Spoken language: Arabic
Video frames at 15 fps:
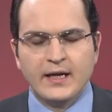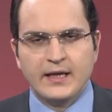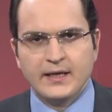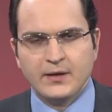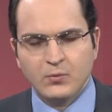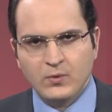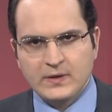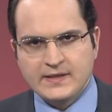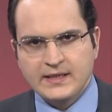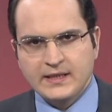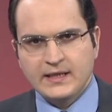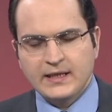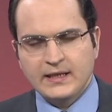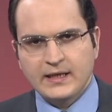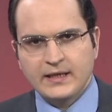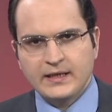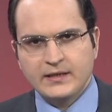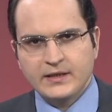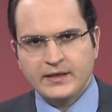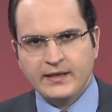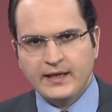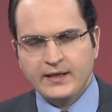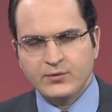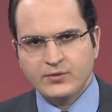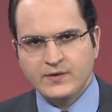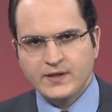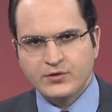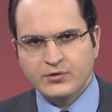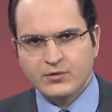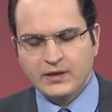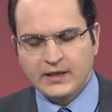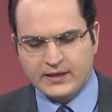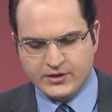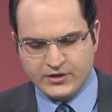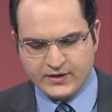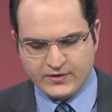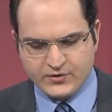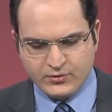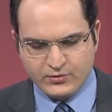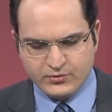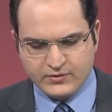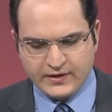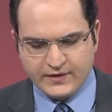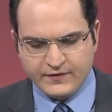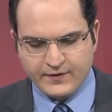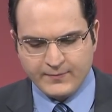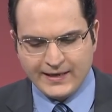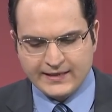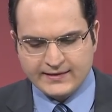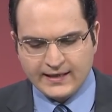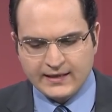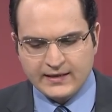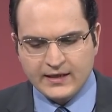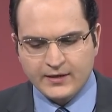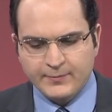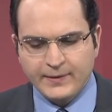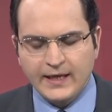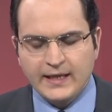آه، وزير الخارج يعني وزير الشؤون الخارجيه السعودي فيما يتعلق